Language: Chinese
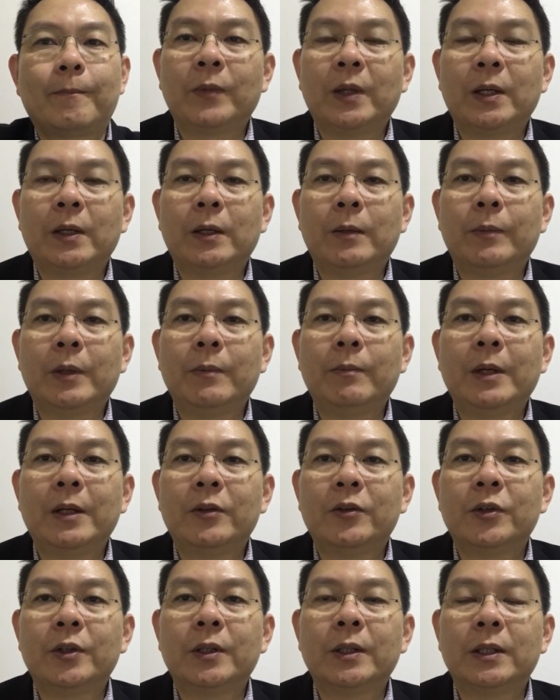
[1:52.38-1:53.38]
呃 being
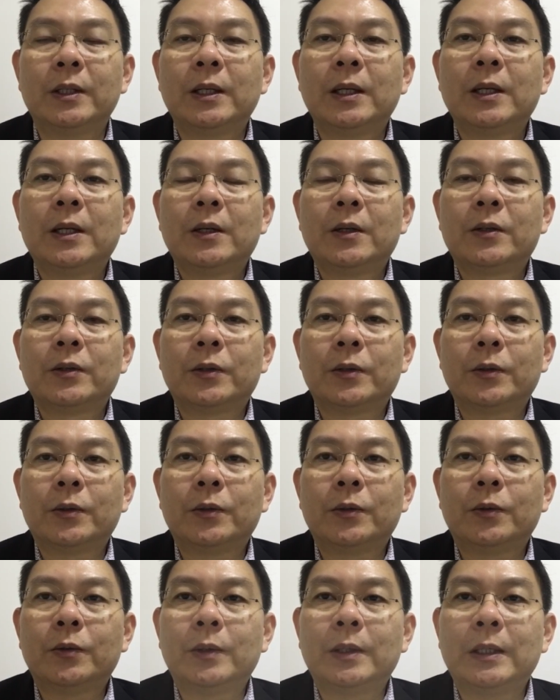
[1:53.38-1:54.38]
mentioned 啦 ，so
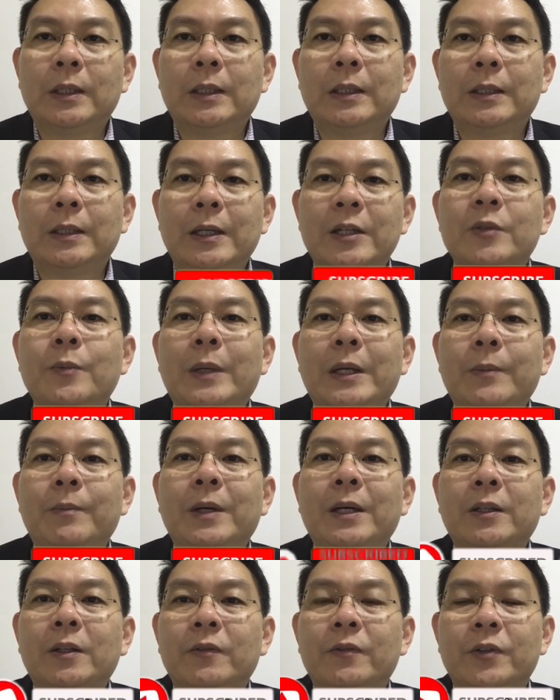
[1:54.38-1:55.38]
that's my
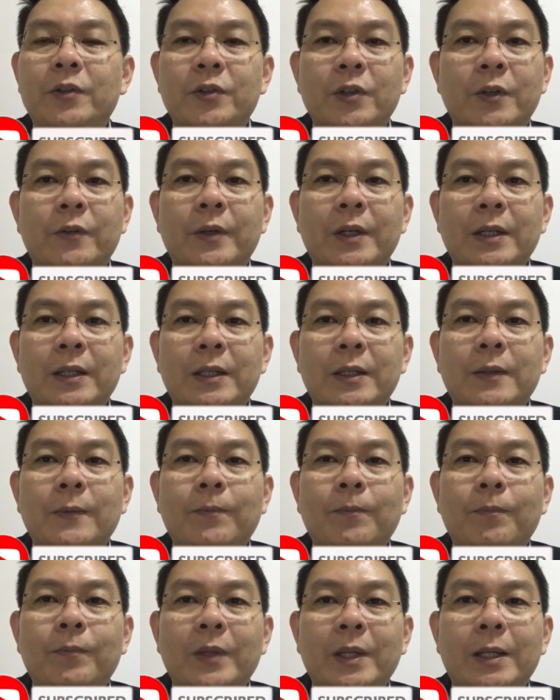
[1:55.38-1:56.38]
part of sharing 啦。
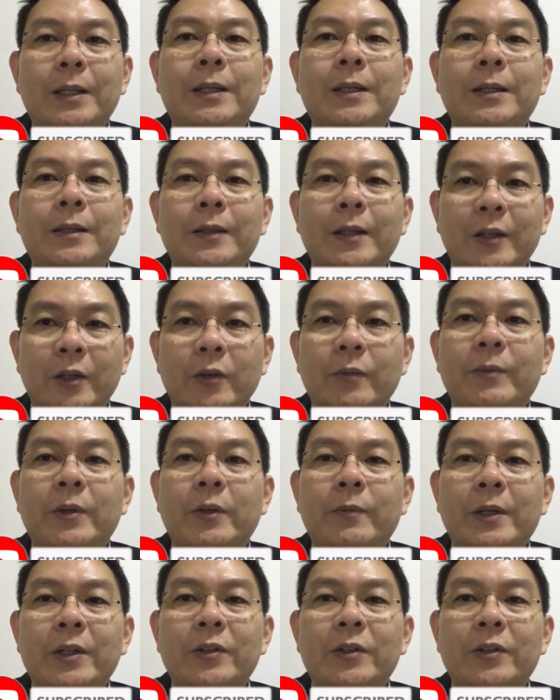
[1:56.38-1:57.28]
Thank you very